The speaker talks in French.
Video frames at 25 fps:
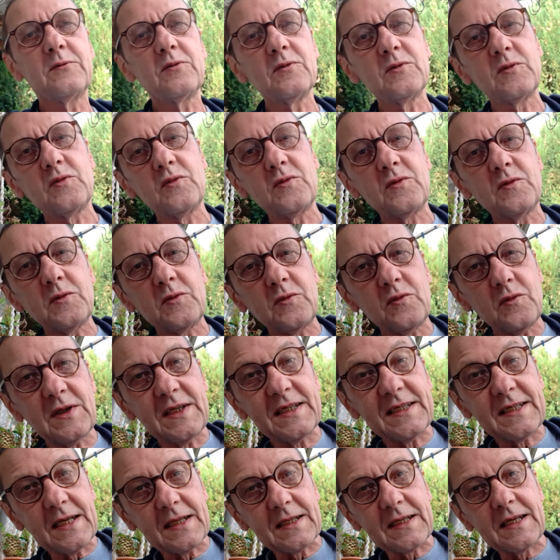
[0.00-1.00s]
tous
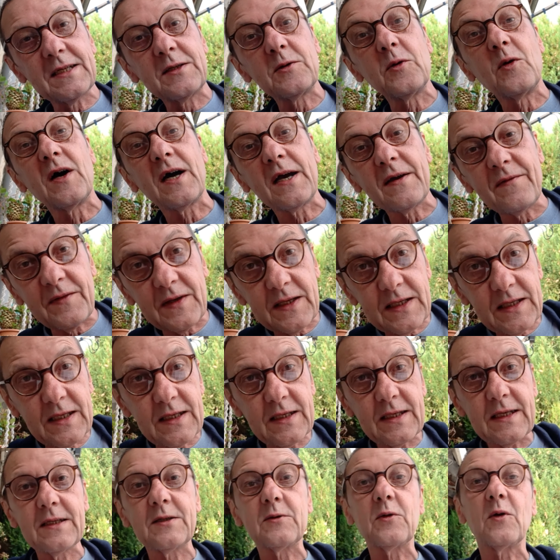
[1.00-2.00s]
les êtres qui sont
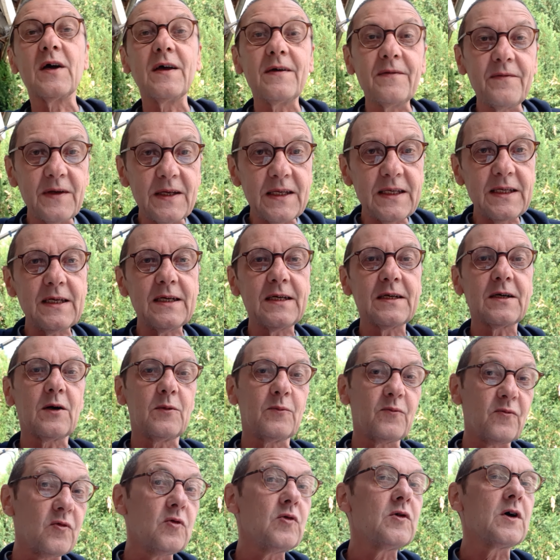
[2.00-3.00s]
réveillés, qui sont éveillés,
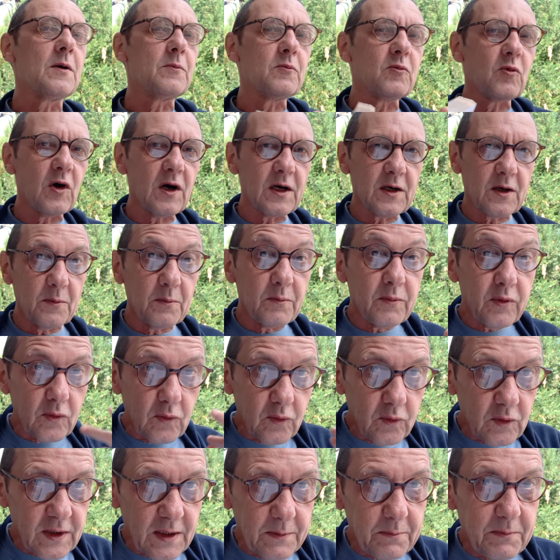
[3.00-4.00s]
comme vous, comme moi, comme
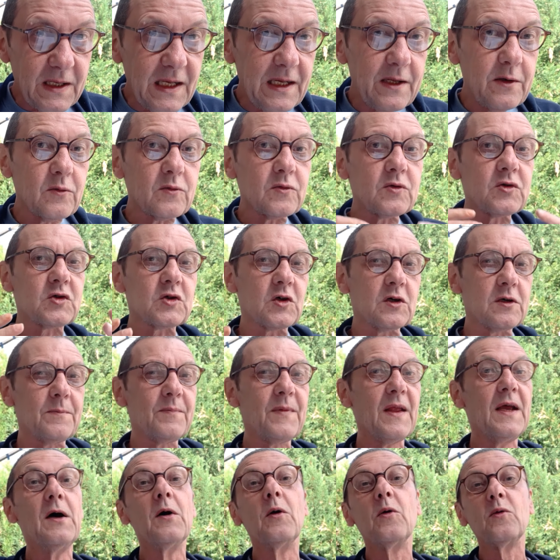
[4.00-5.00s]
beaucoup des millions de gens,
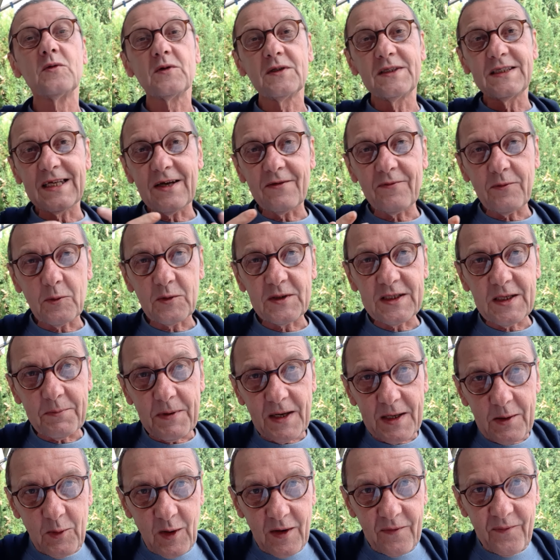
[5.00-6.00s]
on ne sait
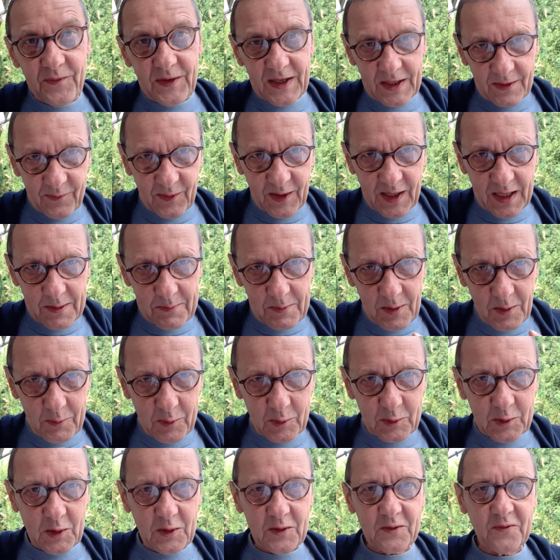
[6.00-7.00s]
pas quoi faire vraiment
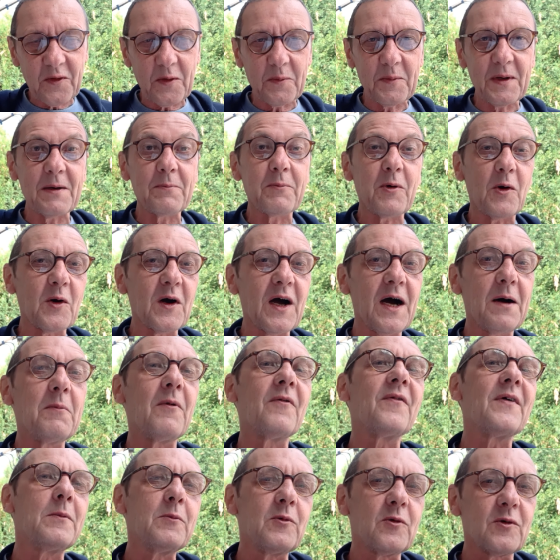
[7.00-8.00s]
pour transformer le programme.
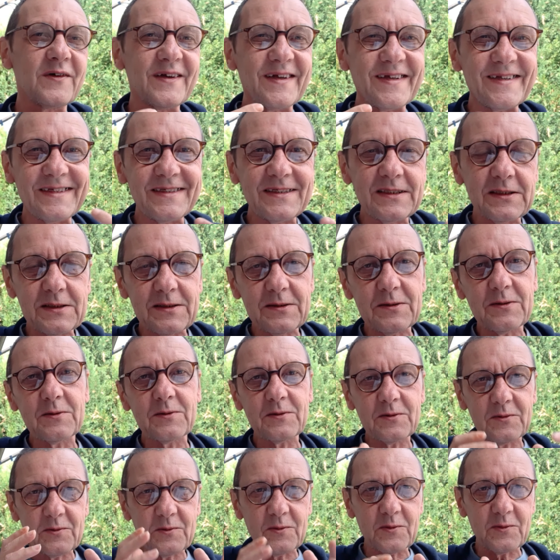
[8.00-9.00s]
Enfin bon, on a des,
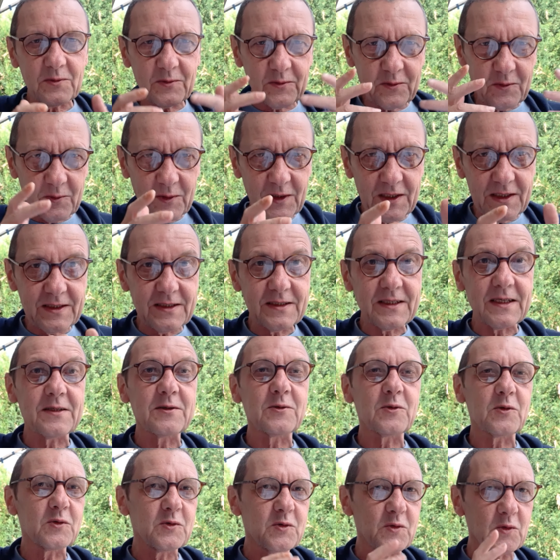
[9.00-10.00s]
on a des
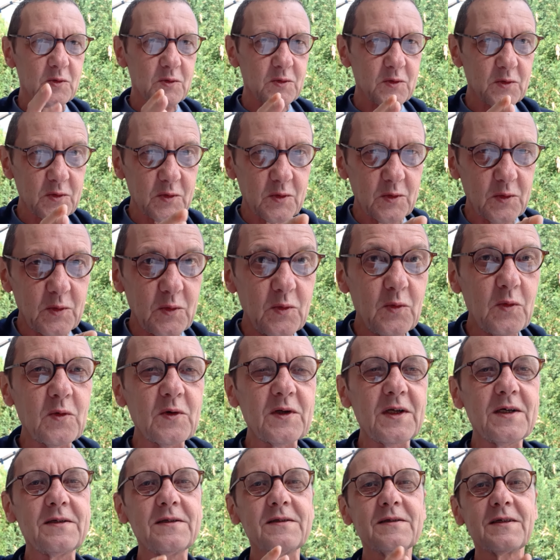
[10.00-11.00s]
instructions sur ce que nous,
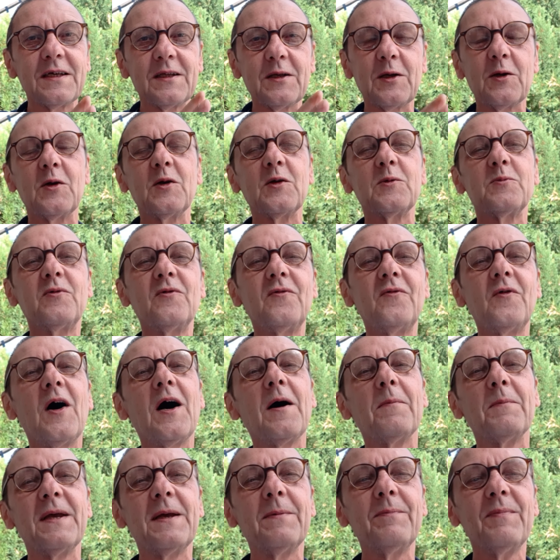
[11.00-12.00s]
on a, qui est dans notre
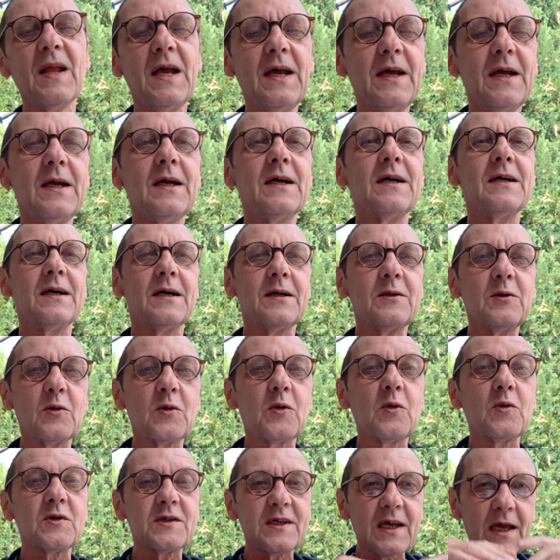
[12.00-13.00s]
pouvoir. Mais euh,
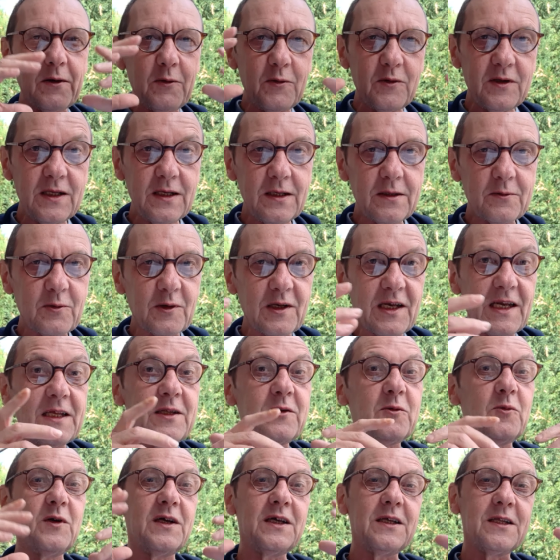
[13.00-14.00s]
donc, on se réunit toutes les
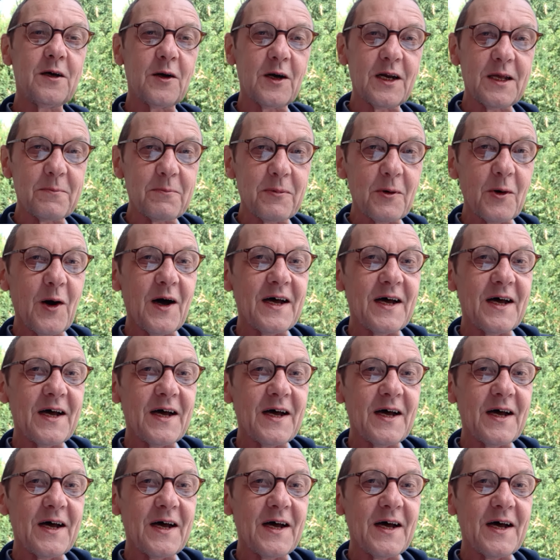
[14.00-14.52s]
nuits dans les plans